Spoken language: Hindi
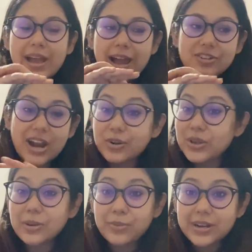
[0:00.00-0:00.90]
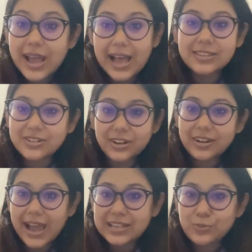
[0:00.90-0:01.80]
आई ट्राई टू कीप इट एज
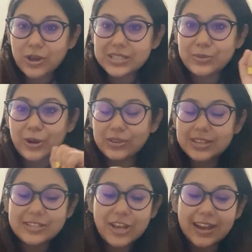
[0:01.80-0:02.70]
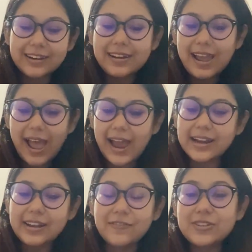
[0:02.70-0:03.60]
रियल एज पॉसिबल ऑन दिस चैनल
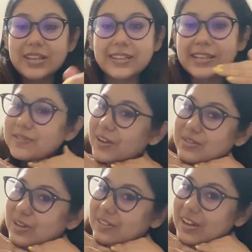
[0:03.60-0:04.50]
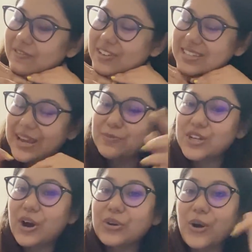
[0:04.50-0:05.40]
एंड इफ यू सींग दिस फेस फॉर द वेरी फर्स्ट टाइम
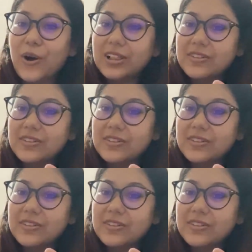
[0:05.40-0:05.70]
चेक आउट ऑल